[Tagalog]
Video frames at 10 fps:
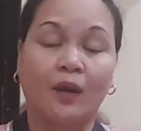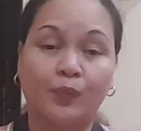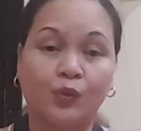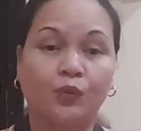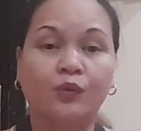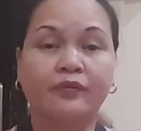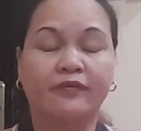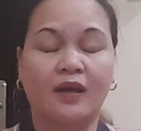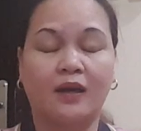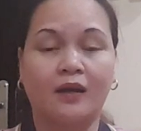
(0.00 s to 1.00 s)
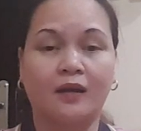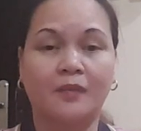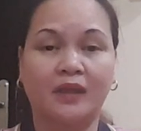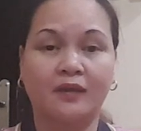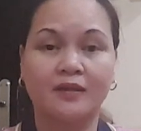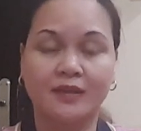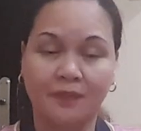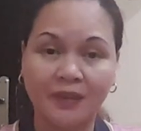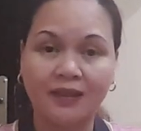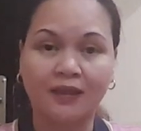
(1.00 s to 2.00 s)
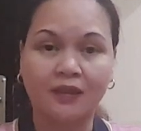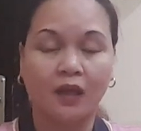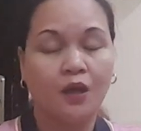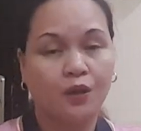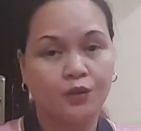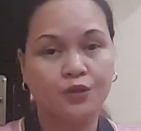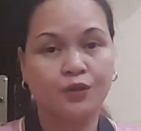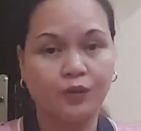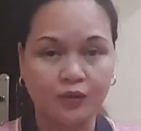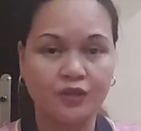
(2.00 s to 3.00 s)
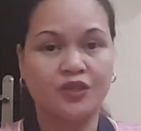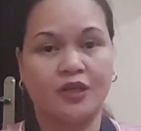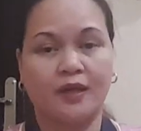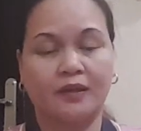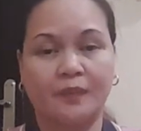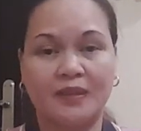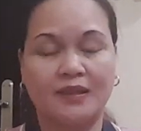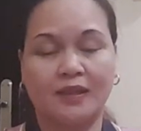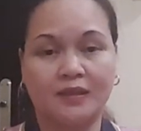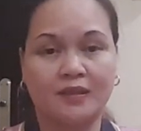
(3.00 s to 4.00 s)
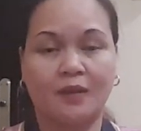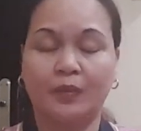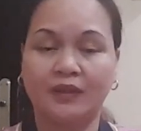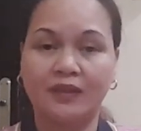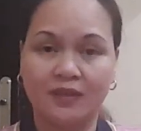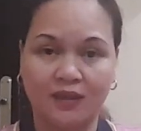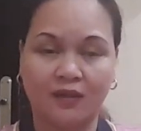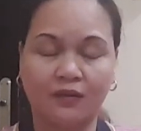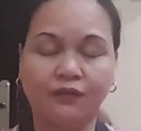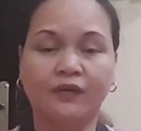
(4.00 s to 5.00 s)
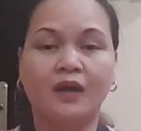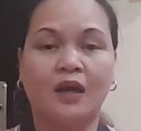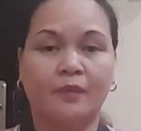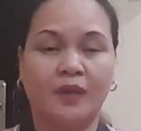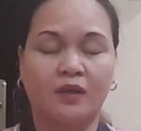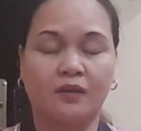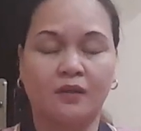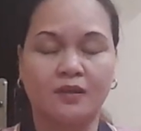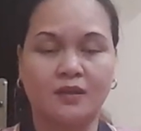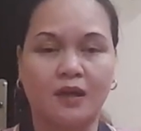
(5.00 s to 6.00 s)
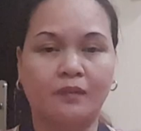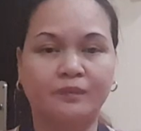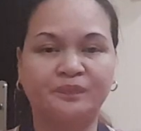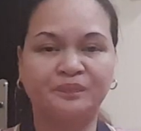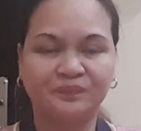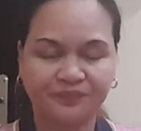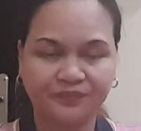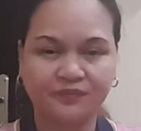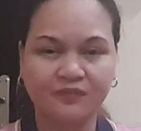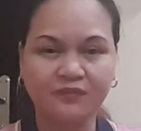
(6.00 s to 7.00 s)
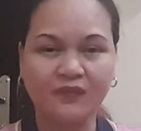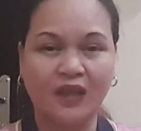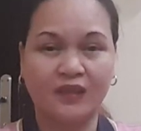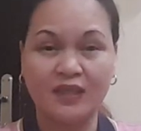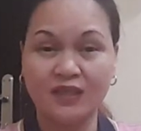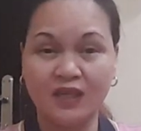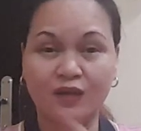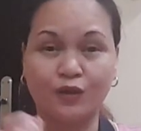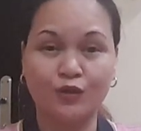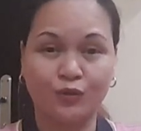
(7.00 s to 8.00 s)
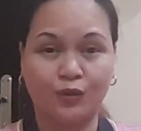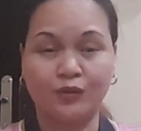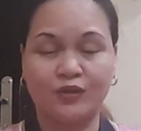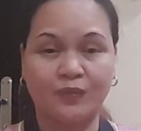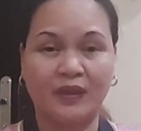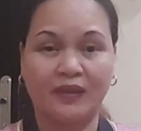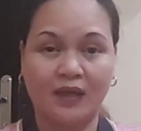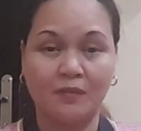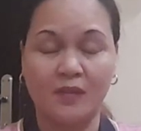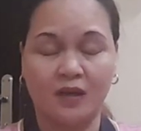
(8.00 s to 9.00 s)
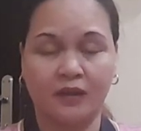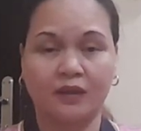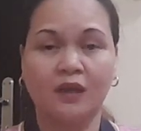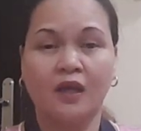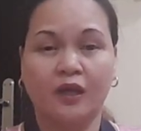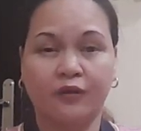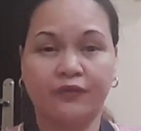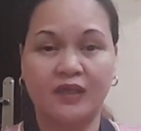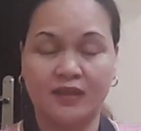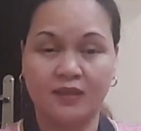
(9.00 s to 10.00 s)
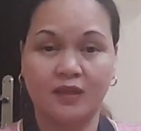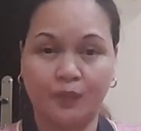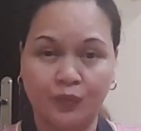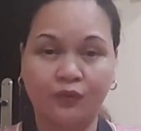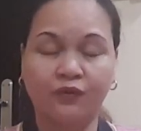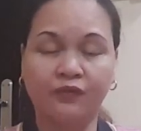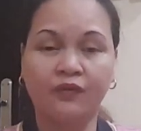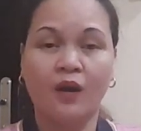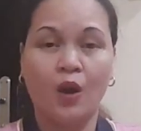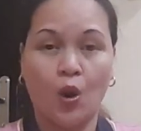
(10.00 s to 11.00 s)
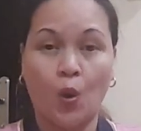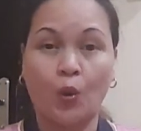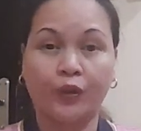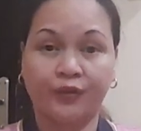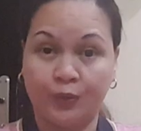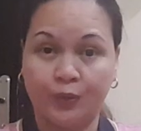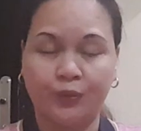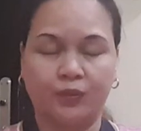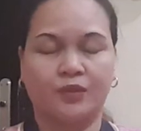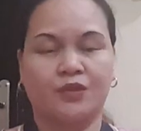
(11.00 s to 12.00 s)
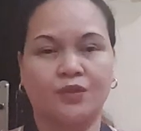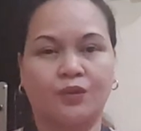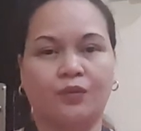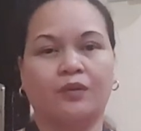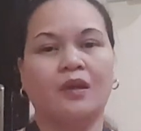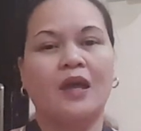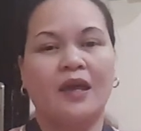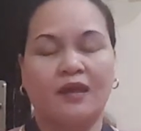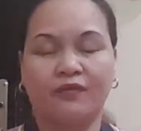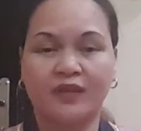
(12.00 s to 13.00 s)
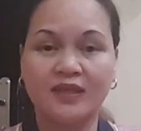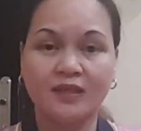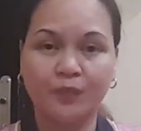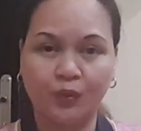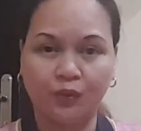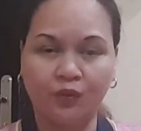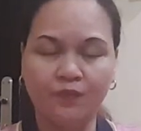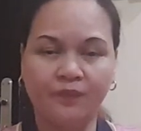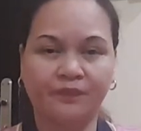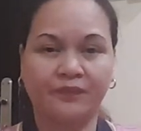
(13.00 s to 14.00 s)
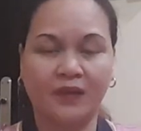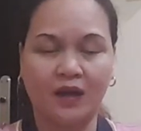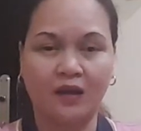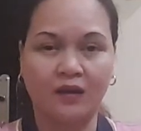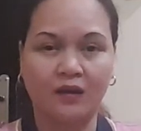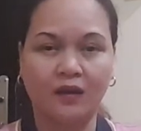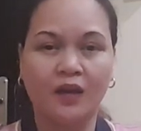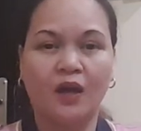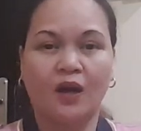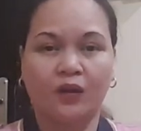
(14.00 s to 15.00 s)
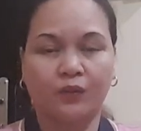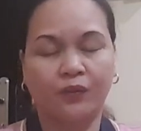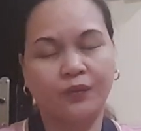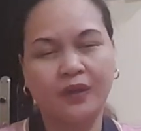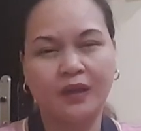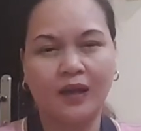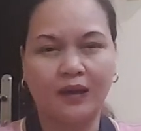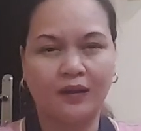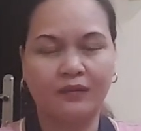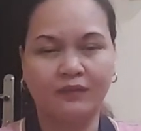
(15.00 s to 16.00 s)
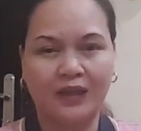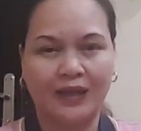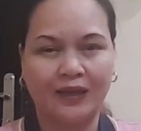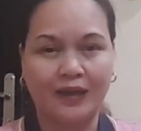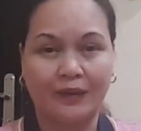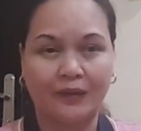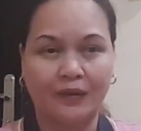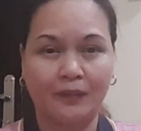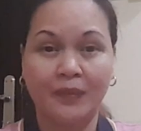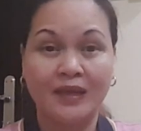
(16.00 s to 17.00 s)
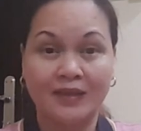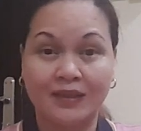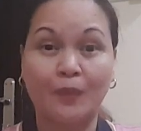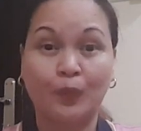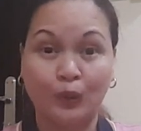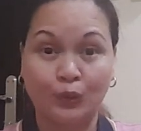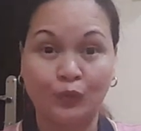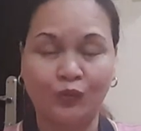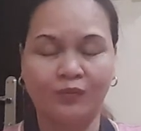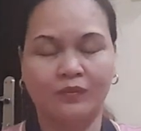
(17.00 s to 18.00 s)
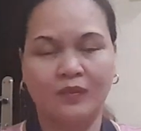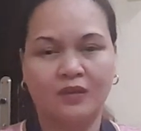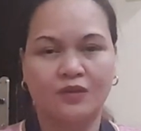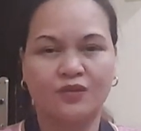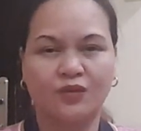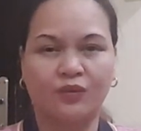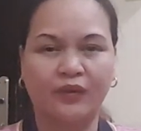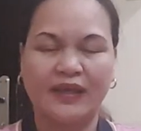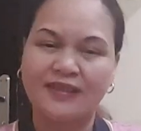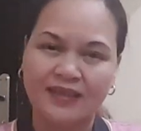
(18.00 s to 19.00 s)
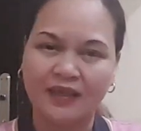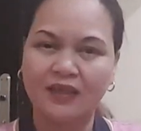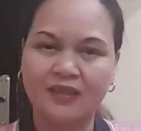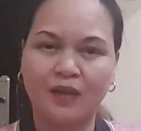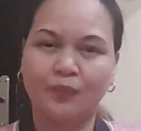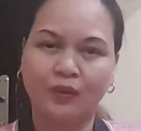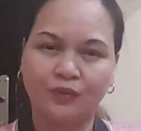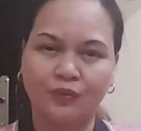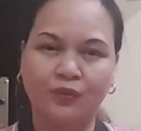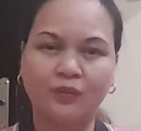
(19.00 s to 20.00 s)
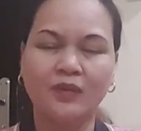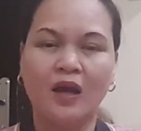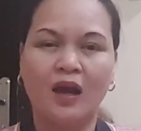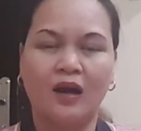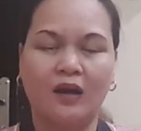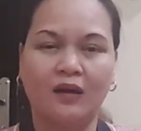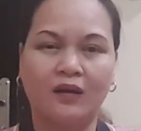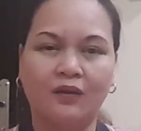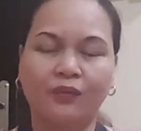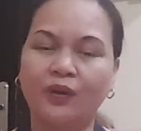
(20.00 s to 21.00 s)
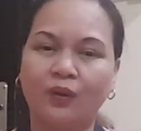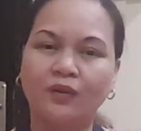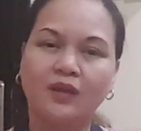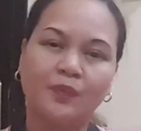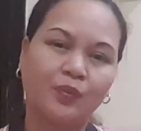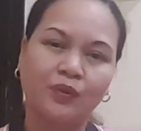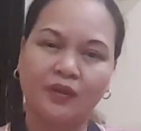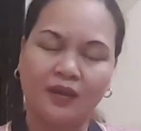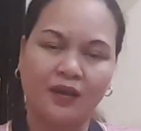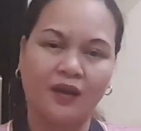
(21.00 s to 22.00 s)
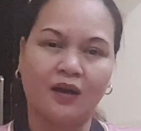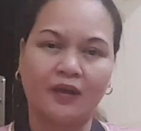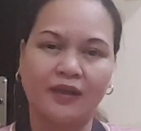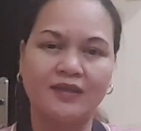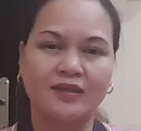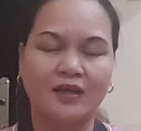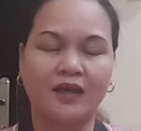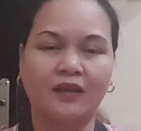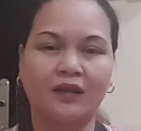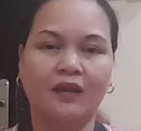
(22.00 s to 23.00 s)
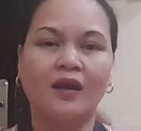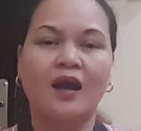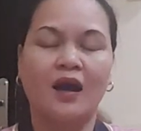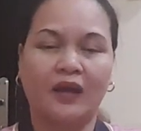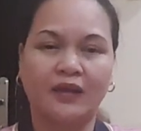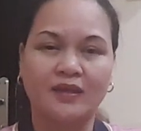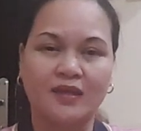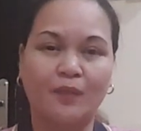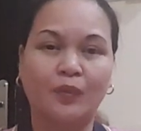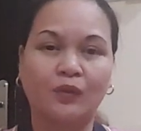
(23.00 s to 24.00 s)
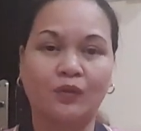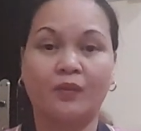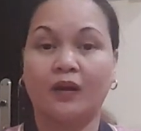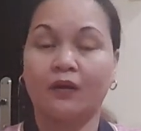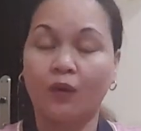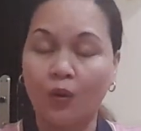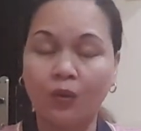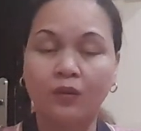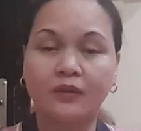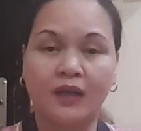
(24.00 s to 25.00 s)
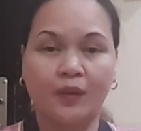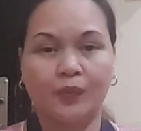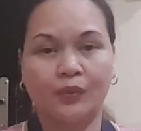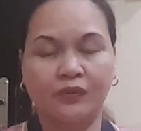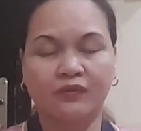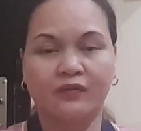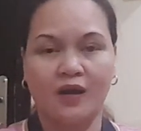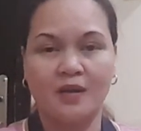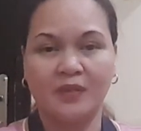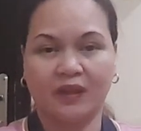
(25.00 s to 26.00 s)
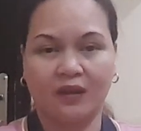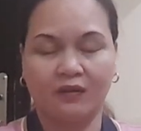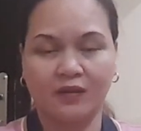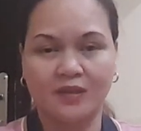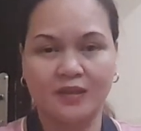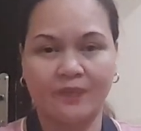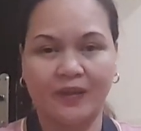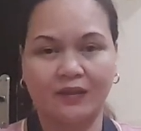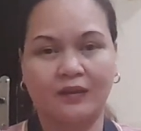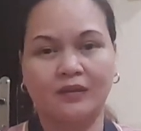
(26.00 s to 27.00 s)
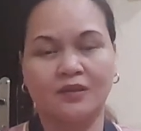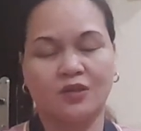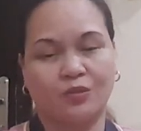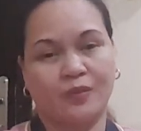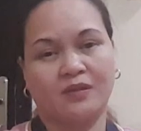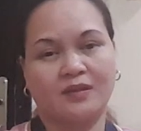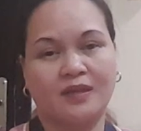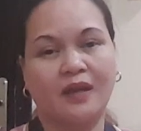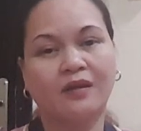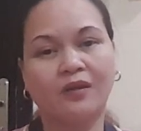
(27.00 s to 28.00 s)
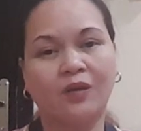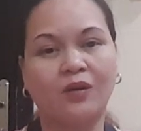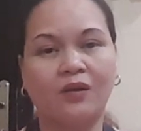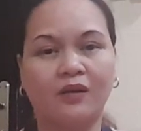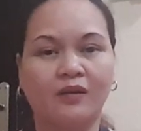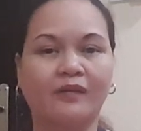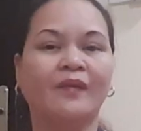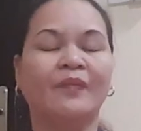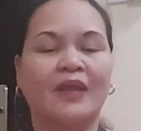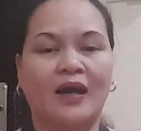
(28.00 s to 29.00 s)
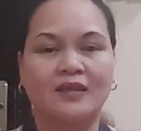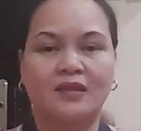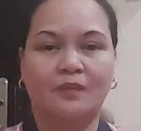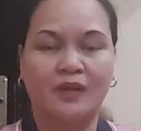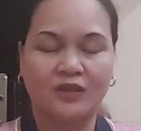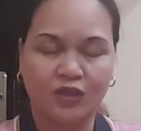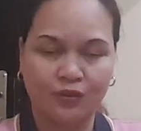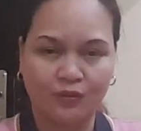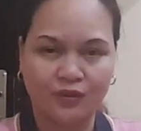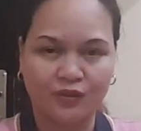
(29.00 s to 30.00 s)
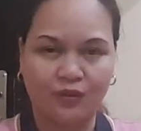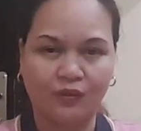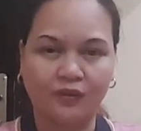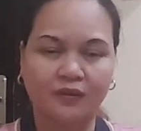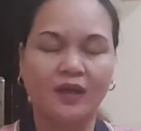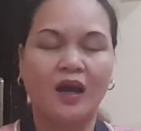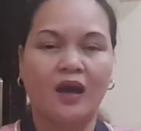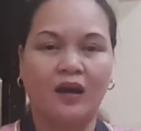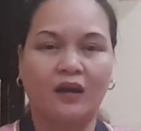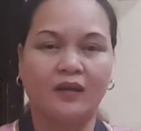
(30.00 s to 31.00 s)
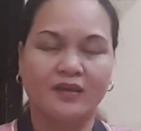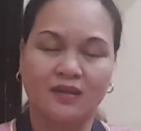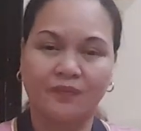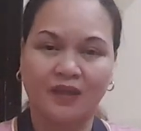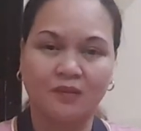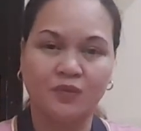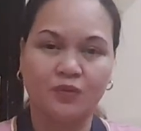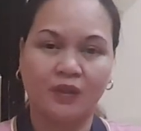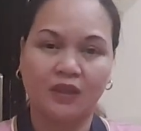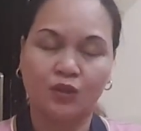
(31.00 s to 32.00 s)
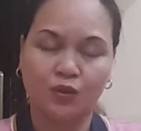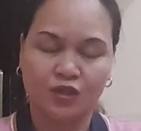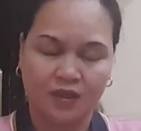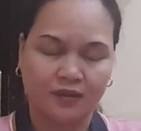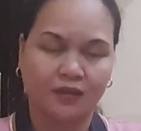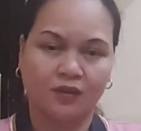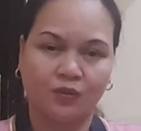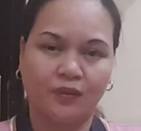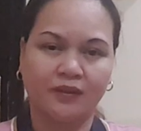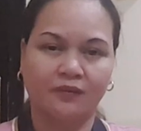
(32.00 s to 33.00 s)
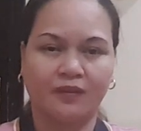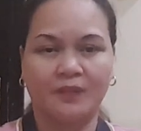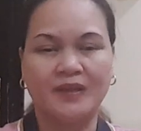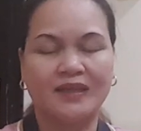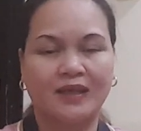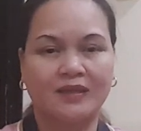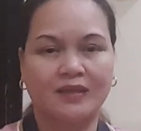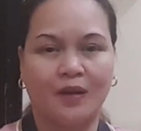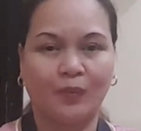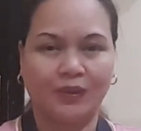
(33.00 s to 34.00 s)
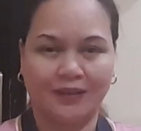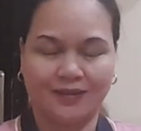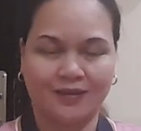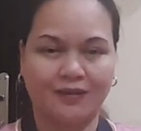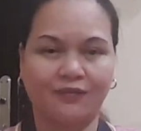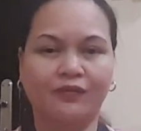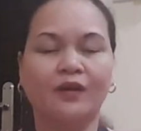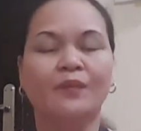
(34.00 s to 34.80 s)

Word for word: approve the material submittal you should also check the physical sample itself because um, The sticker should also be tick mark if this is approved or no. So, if it is approved, uh, we have like a um, sample room. So, inside the sample room, uh, we only put uh, inside in the sample room are all the approved uh, material submittals. So, because later on, as the project goes on, uh, sometimes we need to check that one, physical sample itself.